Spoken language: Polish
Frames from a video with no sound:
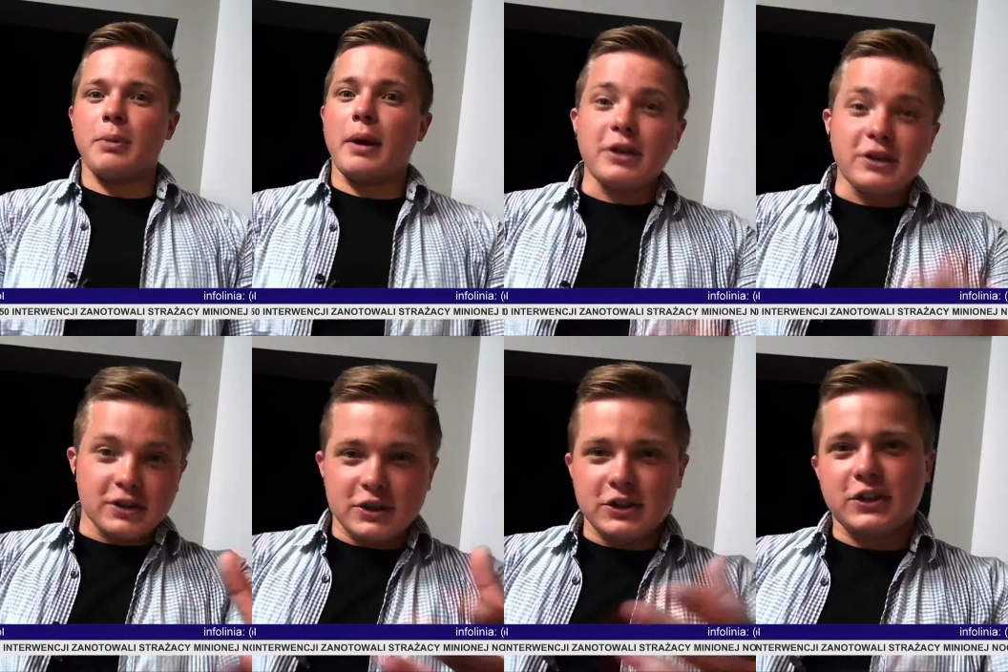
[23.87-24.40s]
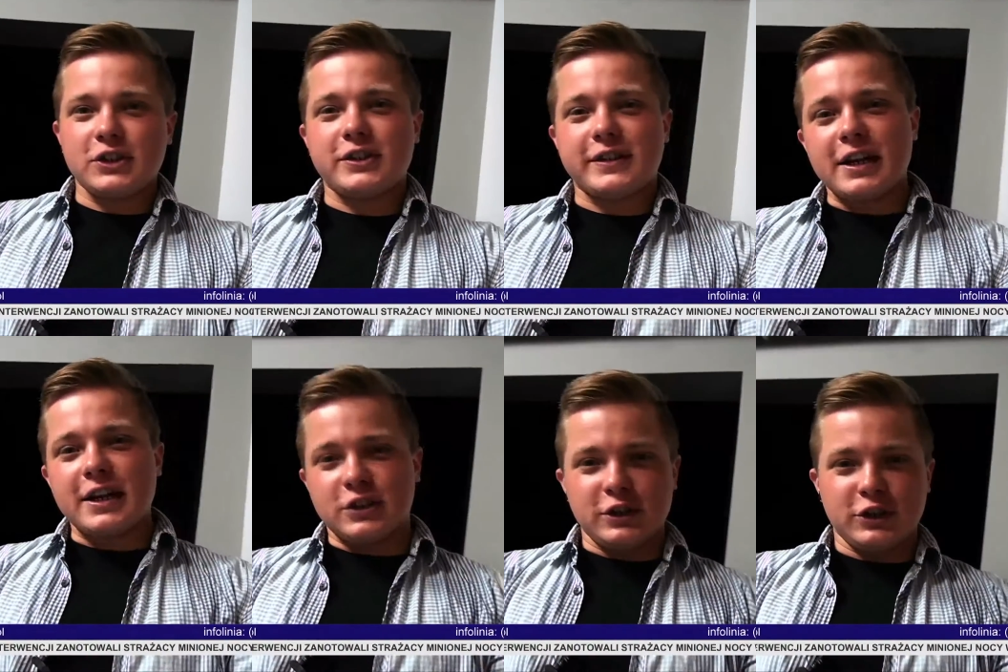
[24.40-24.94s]
Mam nadzieję, że też
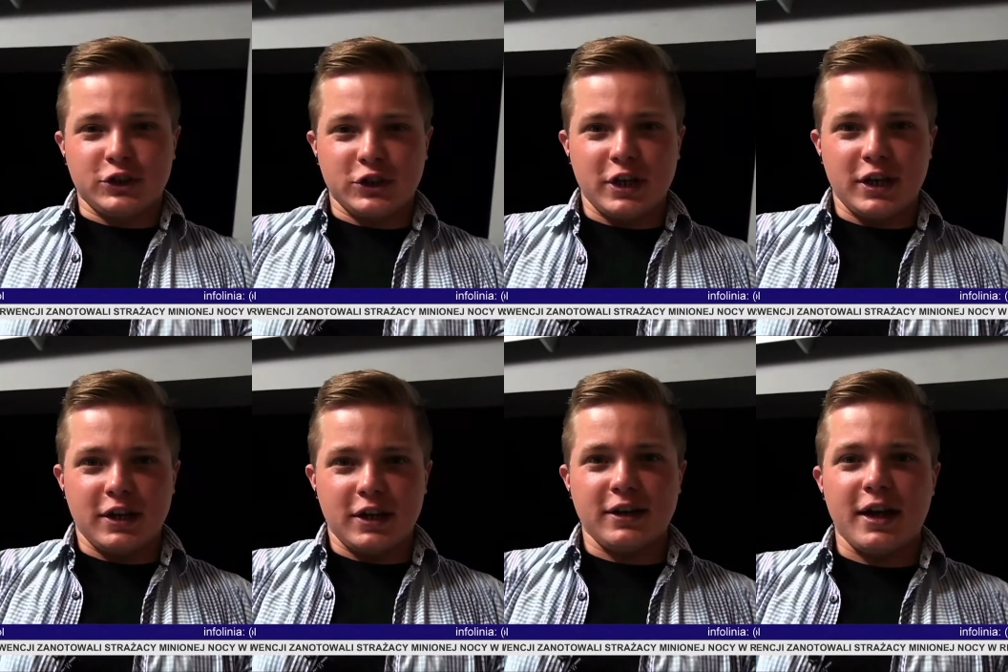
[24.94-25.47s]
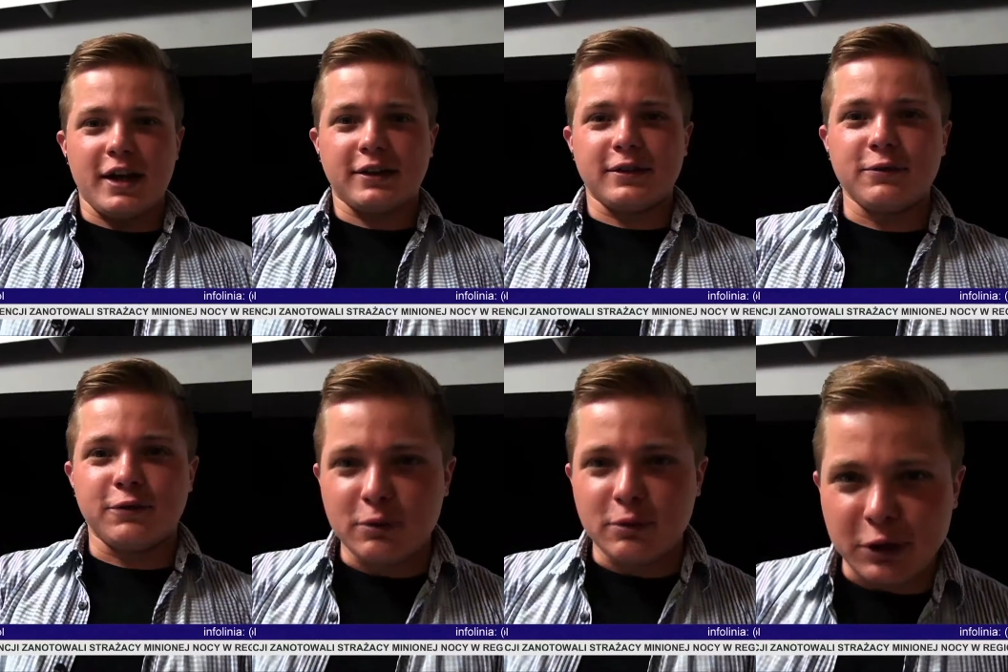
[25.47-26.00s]
znaleźli się na
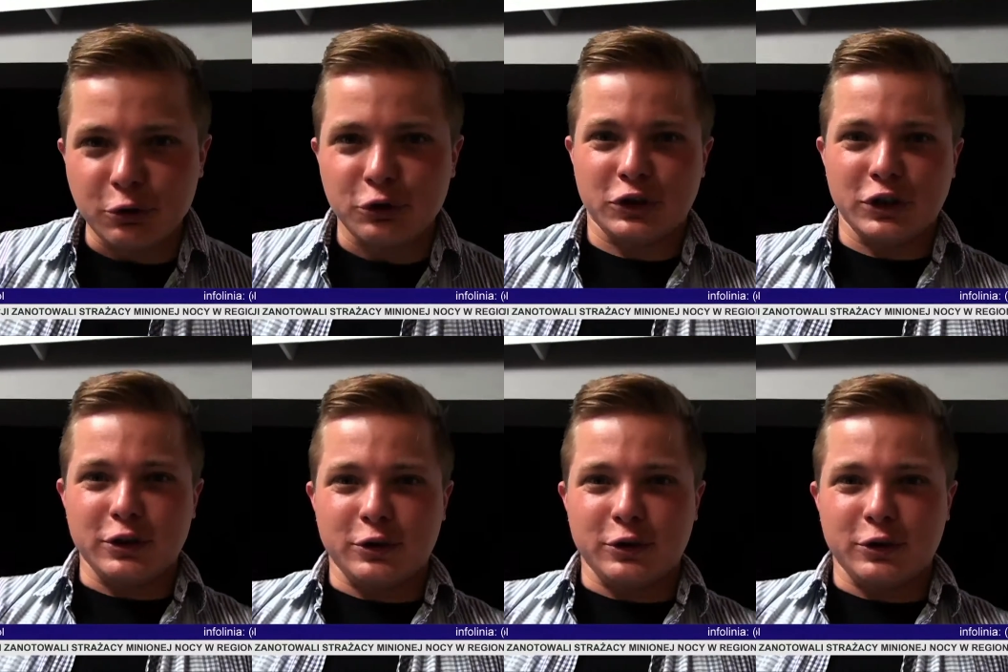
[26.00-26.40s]
tym filmiku ci,